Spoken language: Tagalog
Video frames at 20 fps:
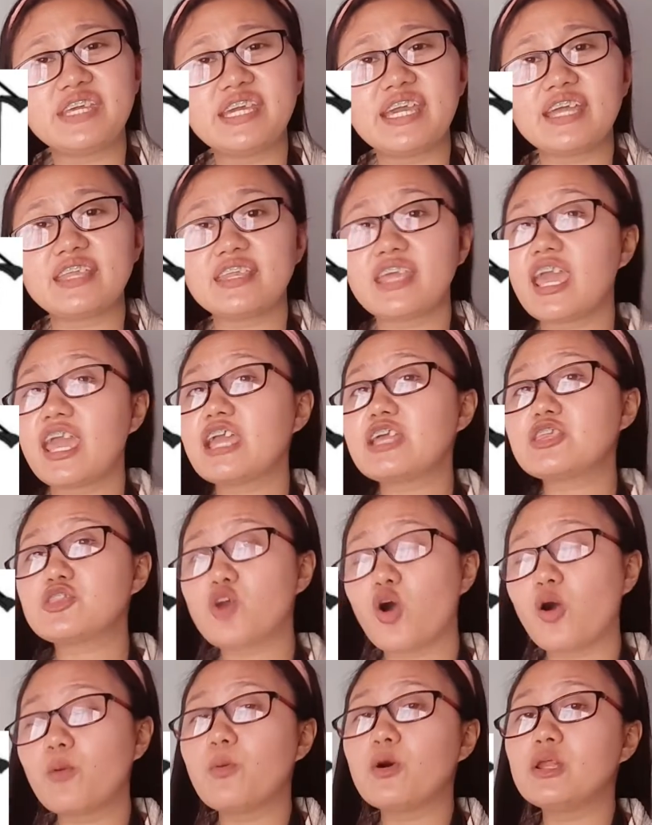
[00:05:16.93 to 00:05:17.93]
DNA
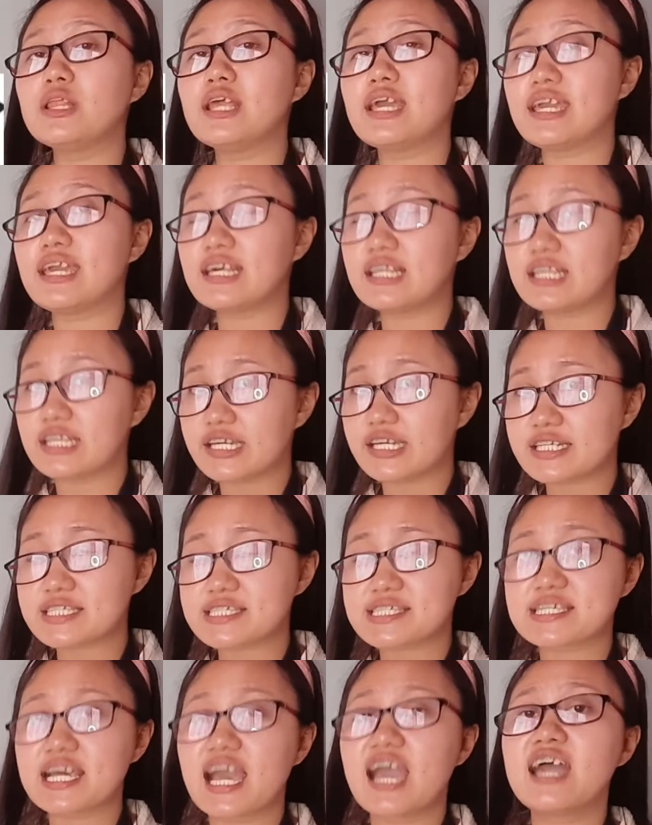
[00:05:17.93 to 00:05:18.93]
double
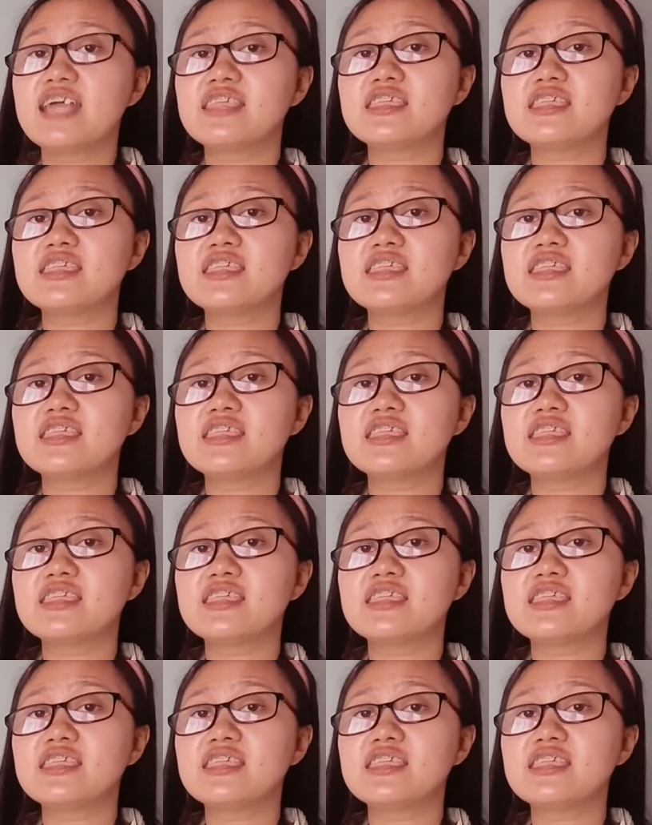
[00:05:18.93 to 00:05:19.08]
helix